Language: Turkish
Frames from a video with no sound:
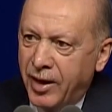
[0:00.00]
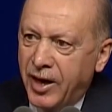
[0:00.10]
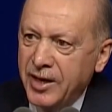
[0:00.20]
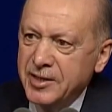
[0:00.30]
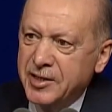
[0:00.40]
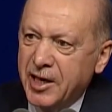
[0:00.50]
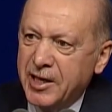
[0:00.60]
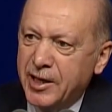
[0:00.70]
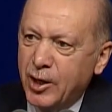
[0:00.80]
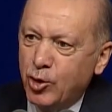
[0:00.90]
Aynı
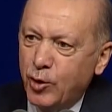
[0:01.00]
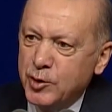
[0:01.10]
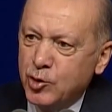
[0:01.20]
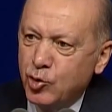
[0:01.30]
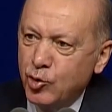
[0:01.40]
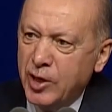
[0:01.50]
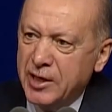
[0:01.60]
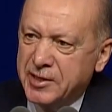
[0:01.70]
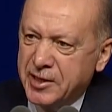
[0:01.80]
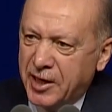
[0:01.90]
şekilde döviz kuru da
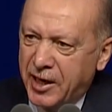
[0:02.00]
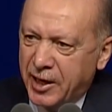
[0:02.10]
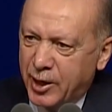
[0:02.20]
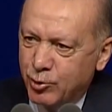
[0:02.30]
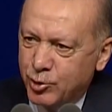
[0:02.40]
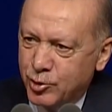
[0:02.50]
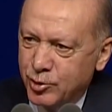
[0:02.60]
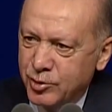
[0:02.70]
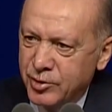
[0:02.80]
istikrara kavuştu.